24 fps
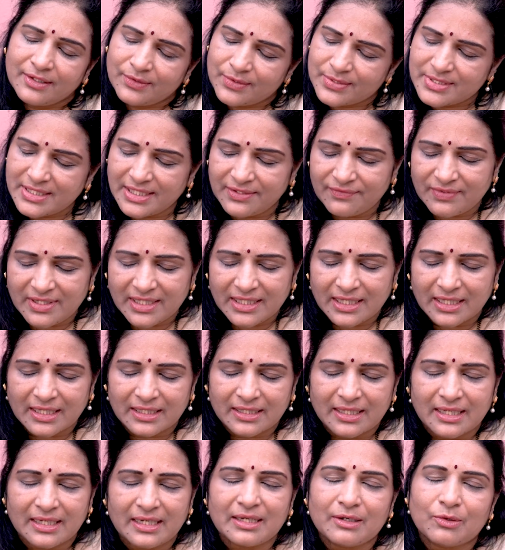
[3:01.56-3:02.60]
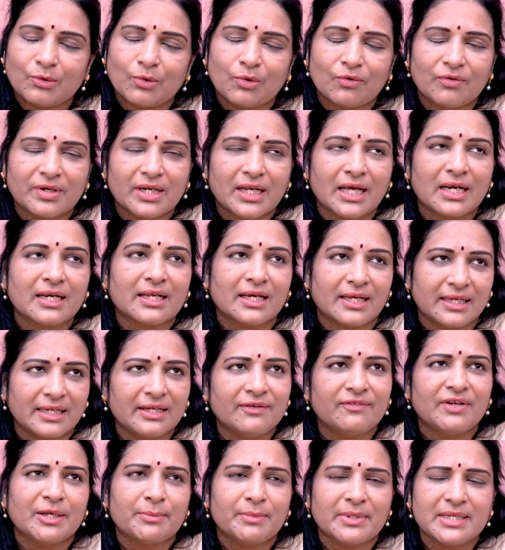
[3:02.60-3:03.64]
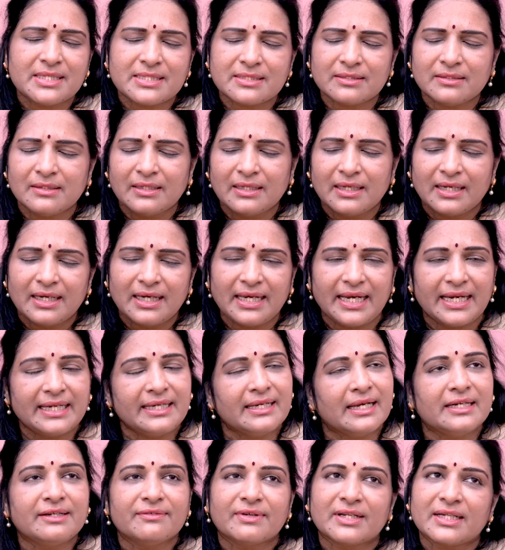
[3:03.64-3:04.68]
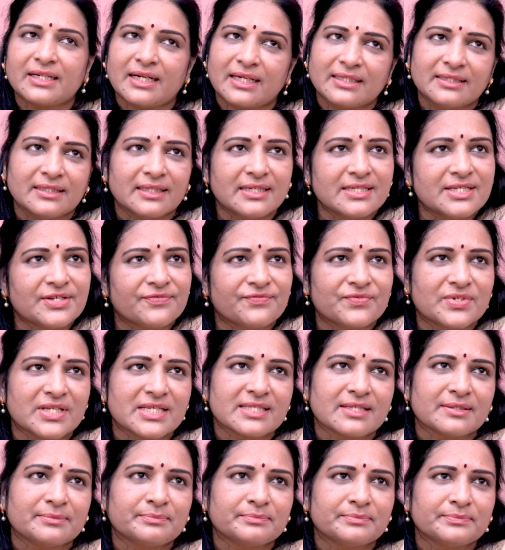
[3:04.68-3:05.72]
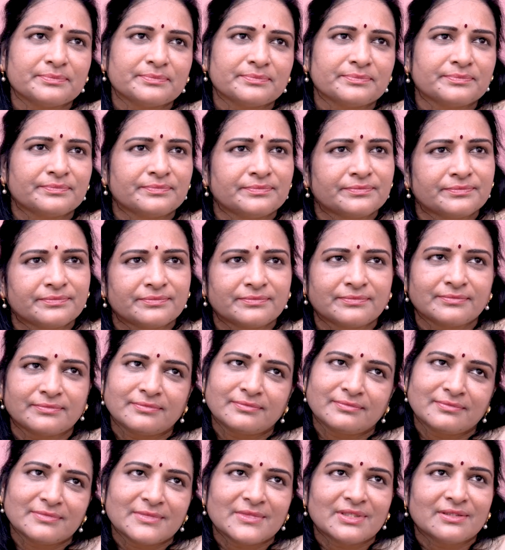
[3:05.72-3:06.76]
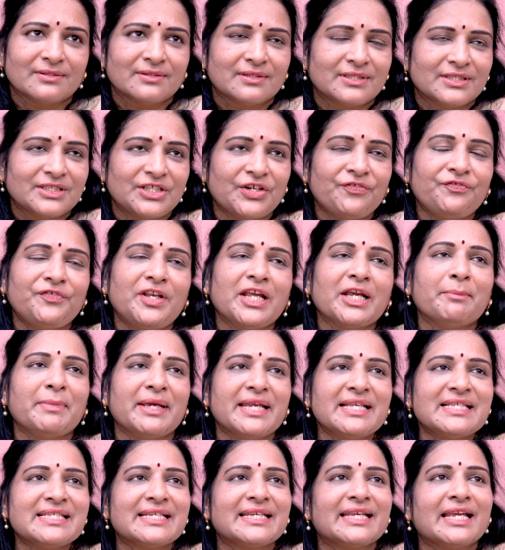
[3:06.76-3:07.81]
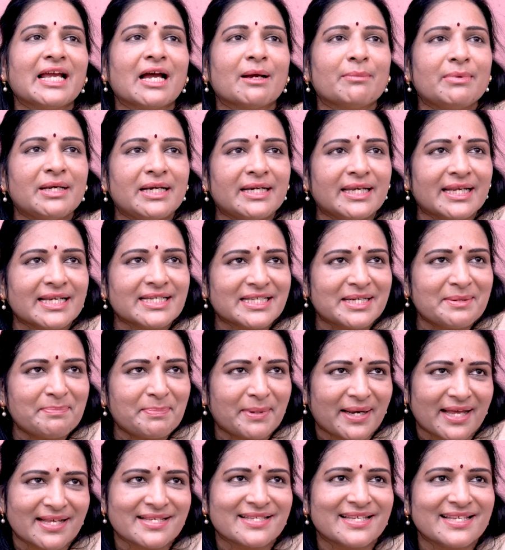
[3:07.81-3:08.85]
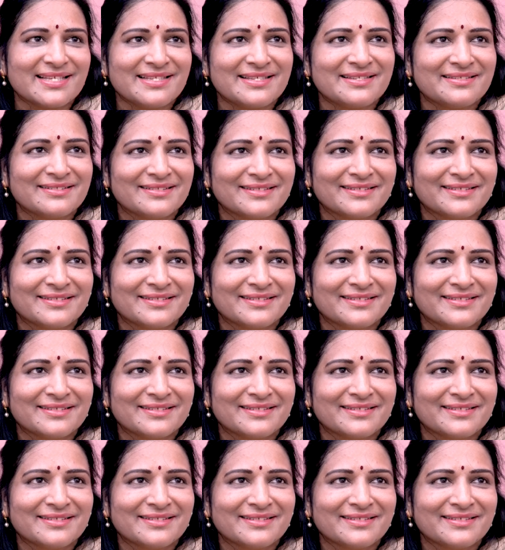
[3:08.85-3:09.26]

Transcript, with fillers: ఈరోజు ఈవినింగ్ కల్లా ఓవరాల్గా ఈవినింగ్ మీన్స్ లేట్ నైట్ వరకు అందరిని షిఫ్ట్ చేస్తాం షిఫ్టింగ్ మీన్స్ రిహాబిలిటేషన్ ప్రాసెస్